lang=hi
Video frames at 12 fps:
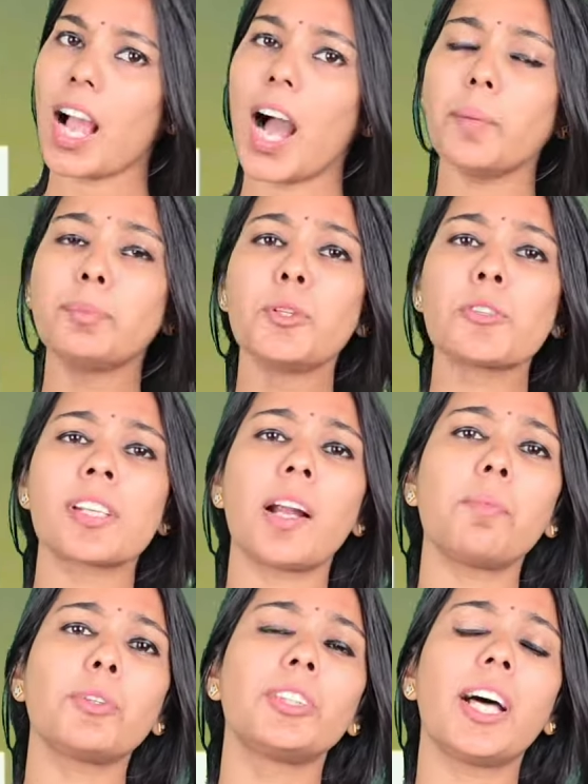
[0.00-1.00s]
अब
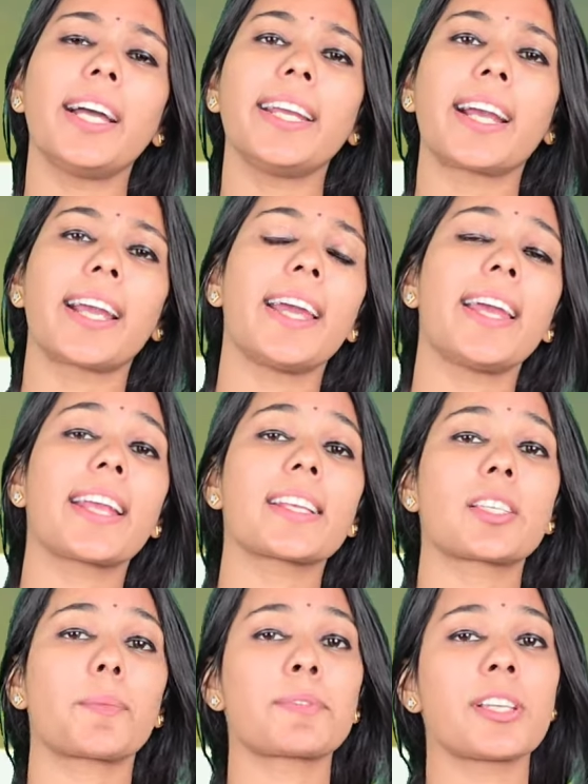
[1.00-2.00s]
दूसरा मुद्दा या कहें कि
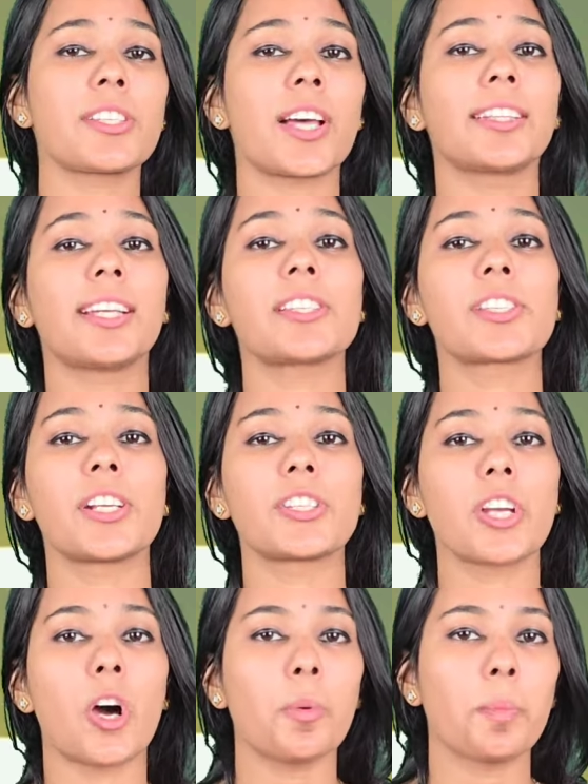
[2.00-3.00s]
सबसे ज़्यादा
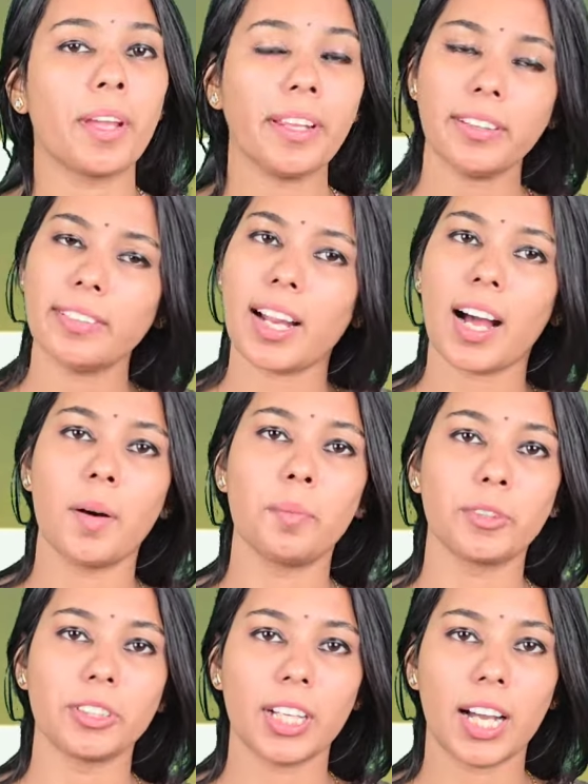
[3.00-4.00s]
चर्चाओं में रहा
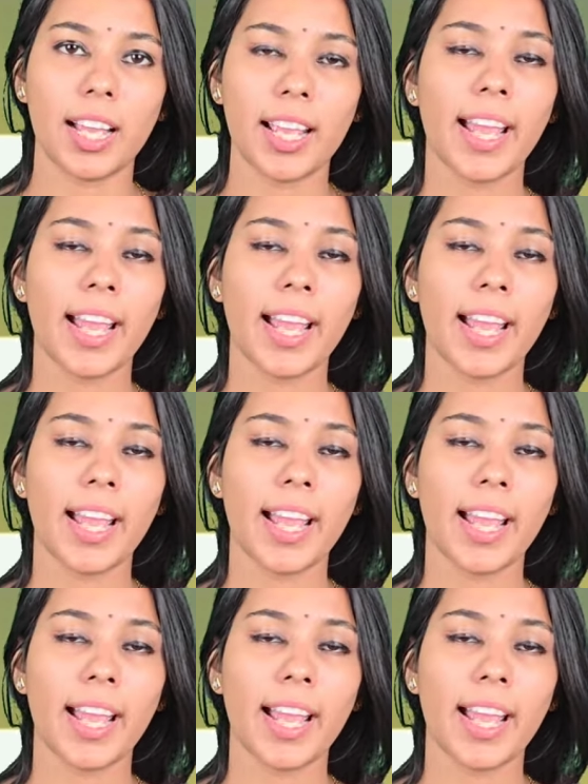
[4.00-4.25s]
मुद्दा